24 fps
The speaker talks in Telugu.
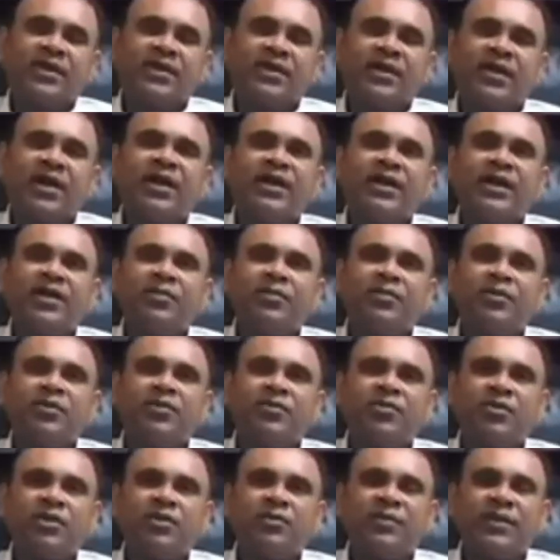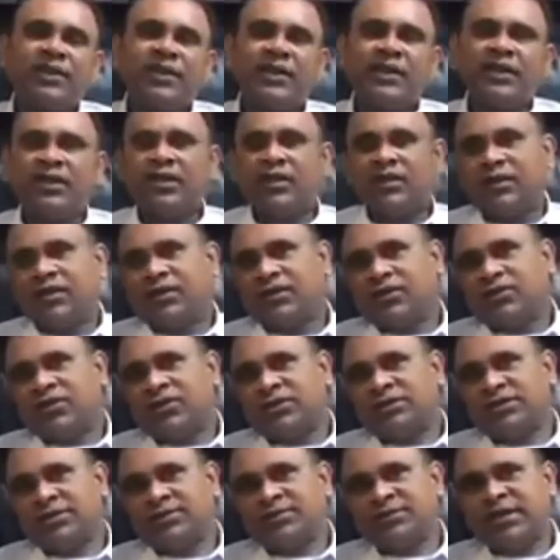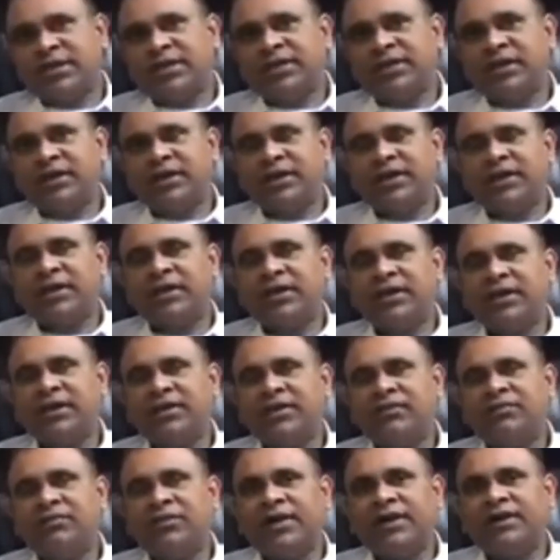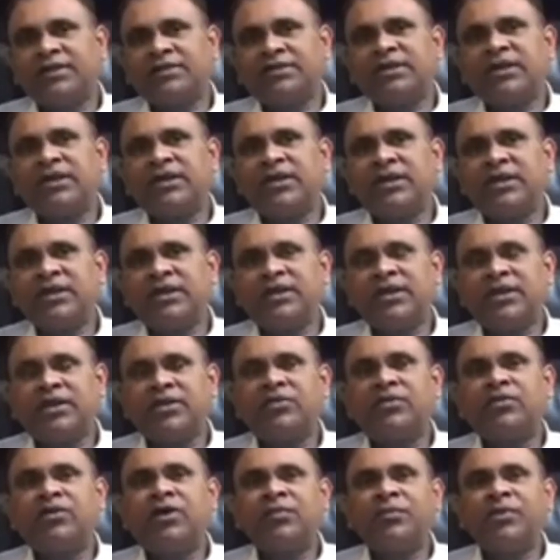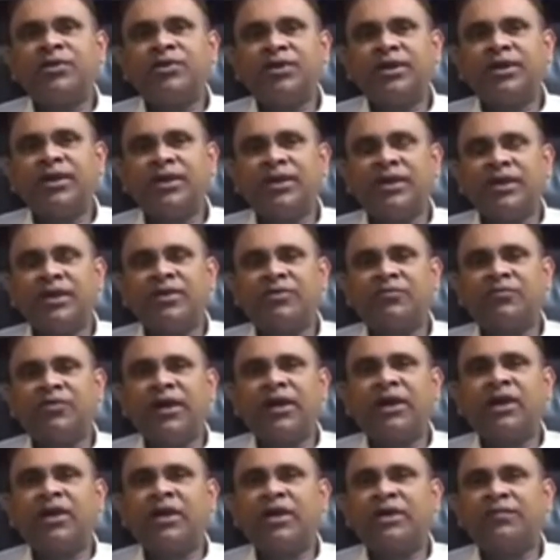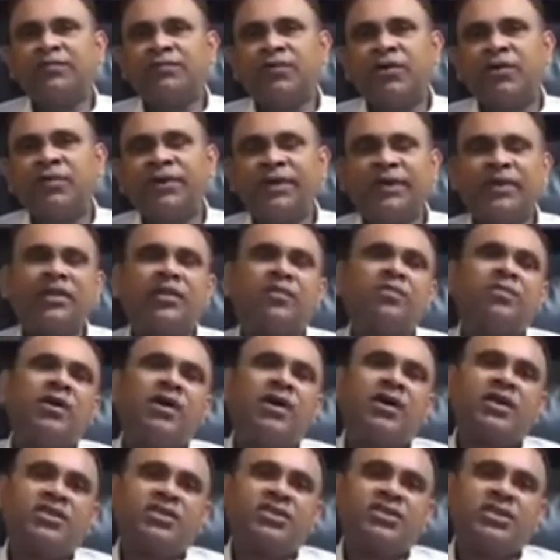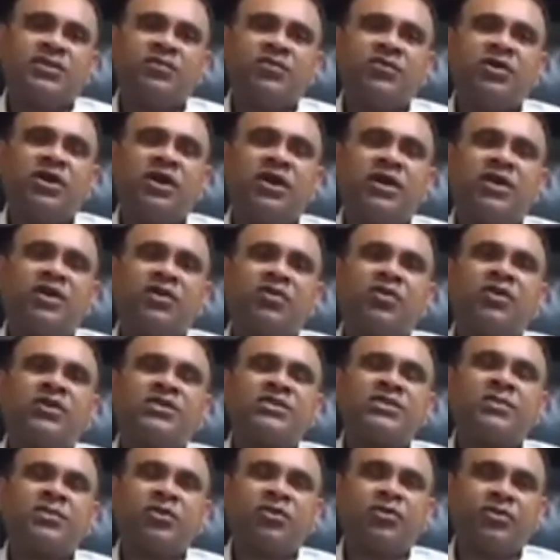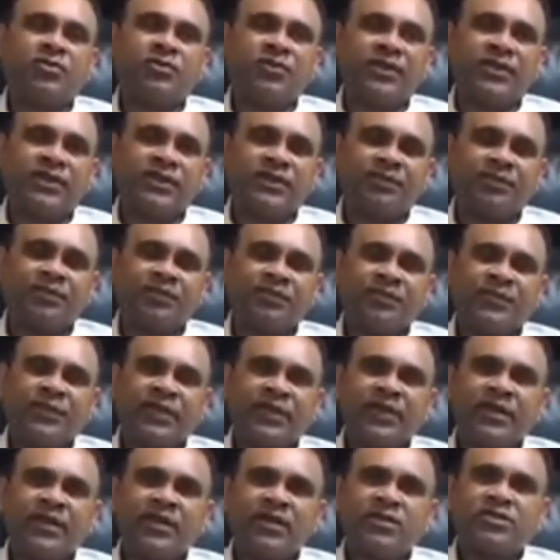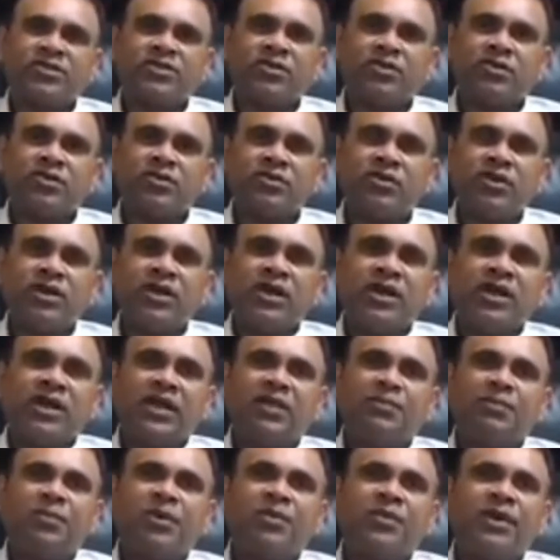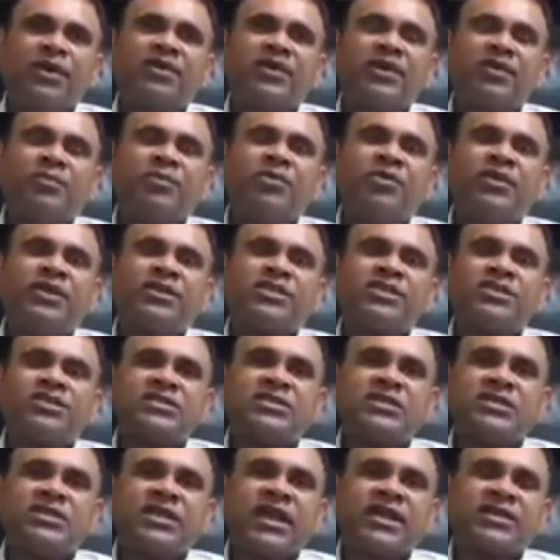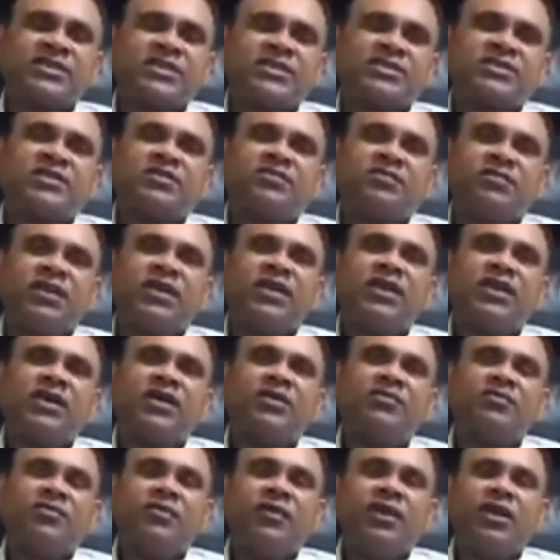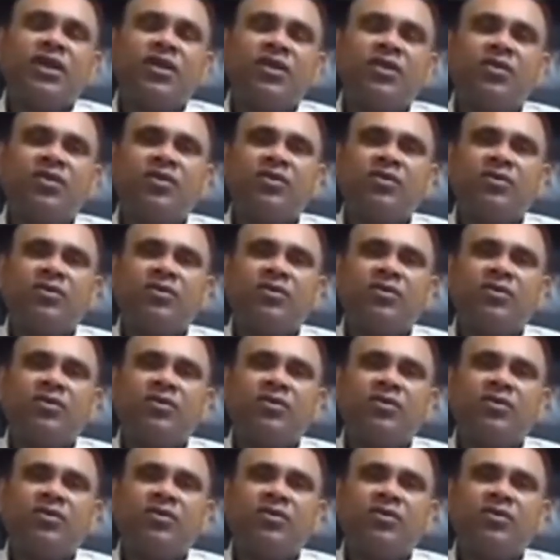అంటే ఇప్పుడు కొంతమంది కాన్సెప్ట్స్ ఏంటంటే కనుక ఈ వైరస్ కానీ ఎక్కువగా మ్యూటేట్ అయ్యి వైర్లెంట్ ఫామ్ కింద మారచ్చేమో అన్న కాన్సెప్ట్ ఒకటి ఉంది సో ఇప్పుడు మనం ఈ మ్యూటేషన్స్ ట్రాక్ చేస్తాం వలన వీ విల్ నో